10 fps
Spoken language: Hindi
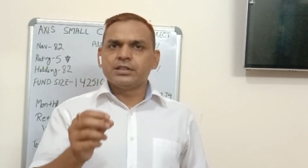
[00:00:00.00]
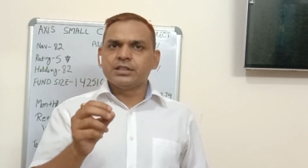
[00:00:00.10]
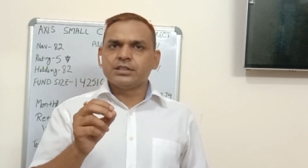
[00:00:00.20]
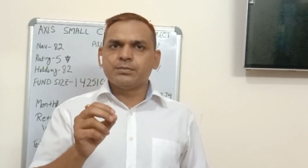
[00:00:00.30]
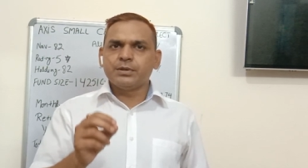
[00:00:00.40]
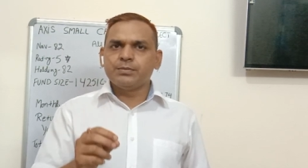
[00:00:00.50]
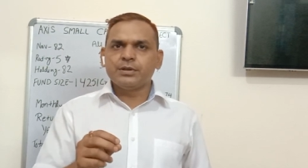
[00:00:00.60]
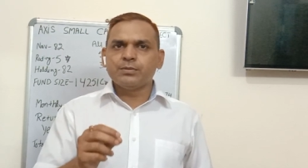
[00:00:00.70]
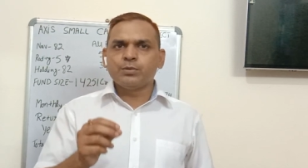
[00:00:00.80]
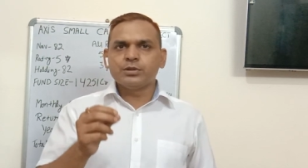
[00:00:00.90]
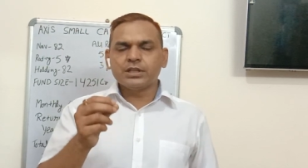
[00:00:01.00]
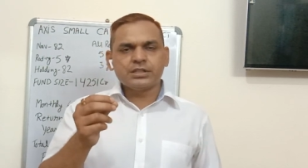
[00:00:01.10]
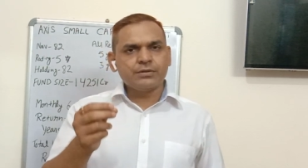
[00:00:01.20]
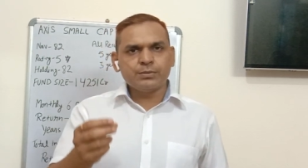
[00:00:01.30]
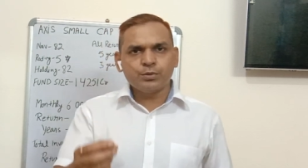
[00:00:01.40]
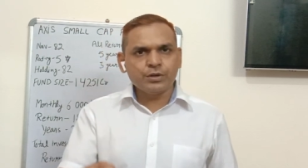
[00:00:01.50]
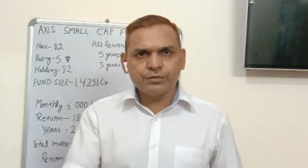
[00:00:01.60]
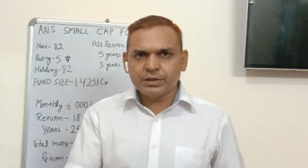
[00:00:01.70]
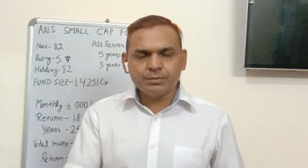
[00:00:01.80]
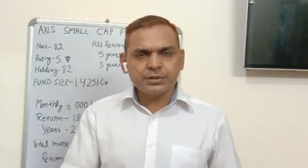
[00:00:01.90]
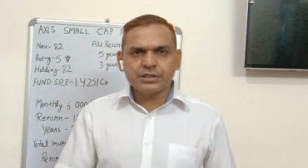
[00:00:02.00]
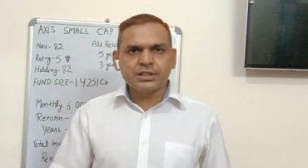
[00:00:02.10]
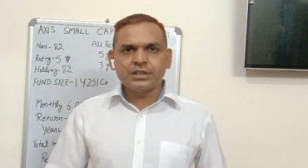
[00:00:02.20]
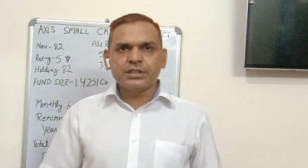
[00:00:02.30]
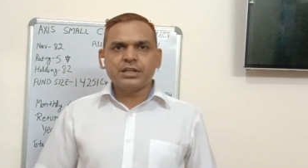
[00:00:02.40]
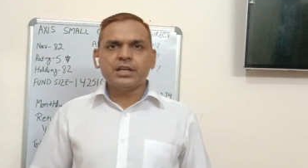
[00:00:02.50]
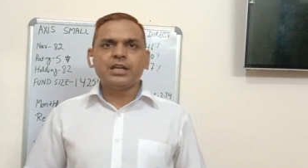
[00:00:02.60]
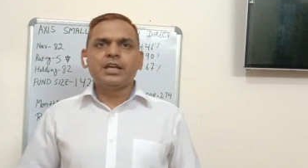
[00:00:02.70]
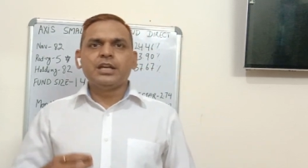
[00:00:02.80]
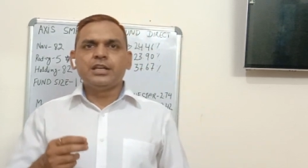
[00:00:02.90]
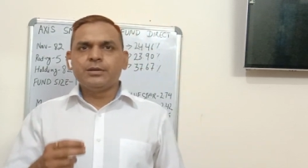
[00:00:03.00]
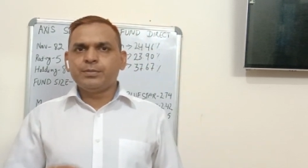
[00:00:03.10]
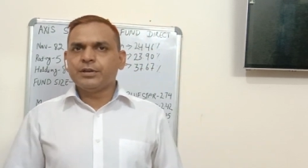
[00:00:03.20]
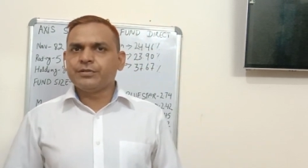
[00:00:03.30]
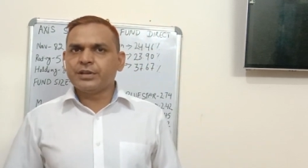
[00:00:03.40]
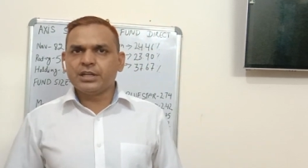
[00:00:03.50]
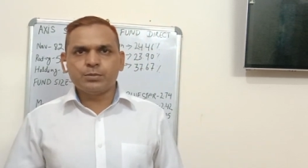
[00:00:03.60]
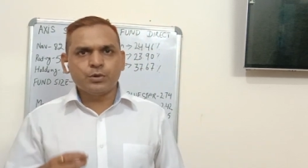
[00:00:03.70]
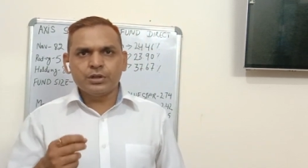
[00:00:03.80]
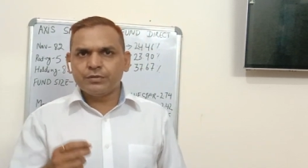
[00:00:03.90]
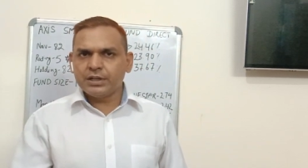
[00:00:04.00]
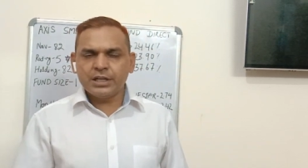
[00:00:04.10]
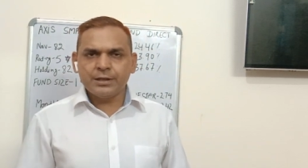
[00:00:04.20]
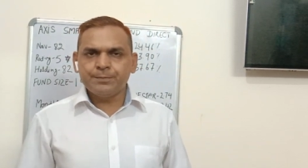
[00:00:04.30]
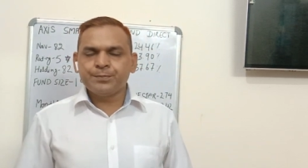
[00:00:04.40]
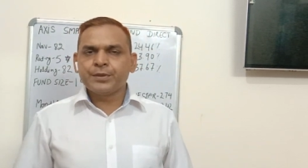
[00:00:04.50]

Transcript: जैसे पीपीएफ बोलता है सेवन पॉइंट वन परसेंट रिटर्न है ईपीएफ एट पॉइंट वन है